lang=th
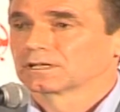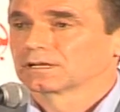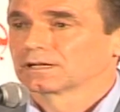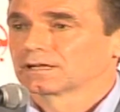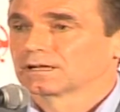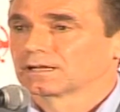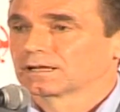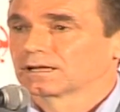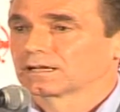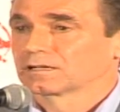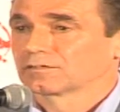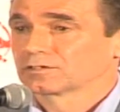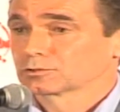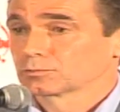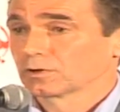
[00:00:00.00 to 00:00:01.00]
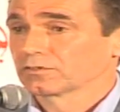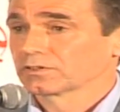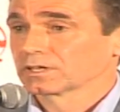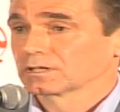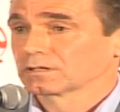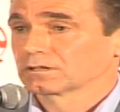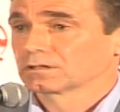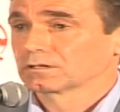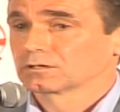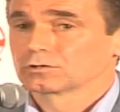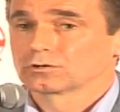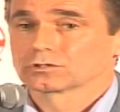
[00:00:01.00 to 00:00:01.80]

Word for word: ชินนี่เซนเตอร์ผู้บริหา